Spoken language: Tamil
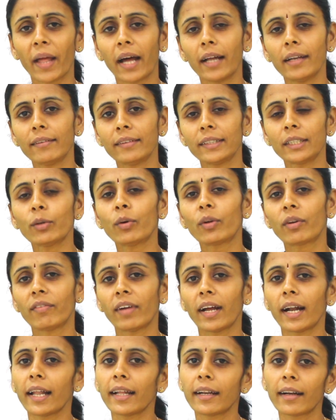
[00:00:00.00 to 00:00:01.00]
அது வந்து ஒரு
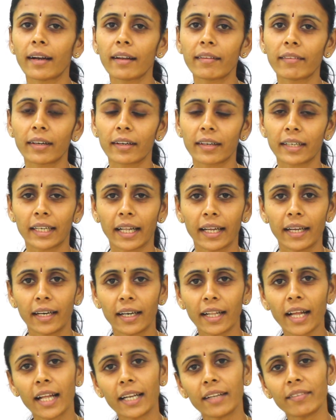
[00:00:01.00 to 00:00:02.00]
வேலையினால் வர்ற
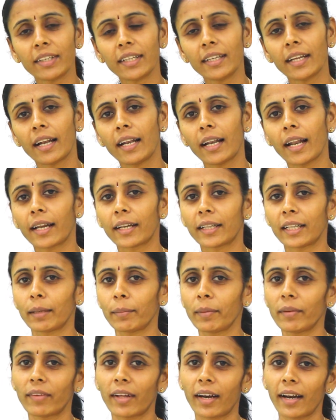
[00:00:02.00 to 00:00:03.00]
டயர்டு அது வந்து
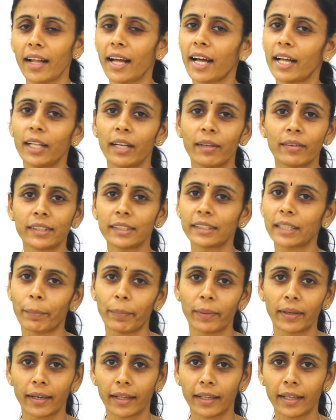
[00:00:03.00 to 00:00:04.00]
எல்லாத்துக்குமே வரலாம் அதில் வந்து
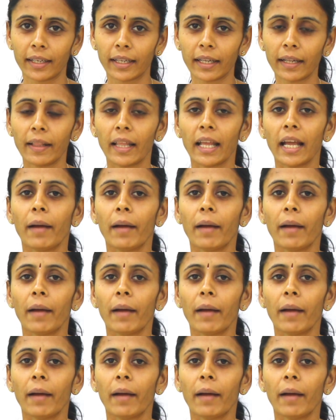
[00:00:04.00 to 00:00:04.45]
தப்பு கிடையாது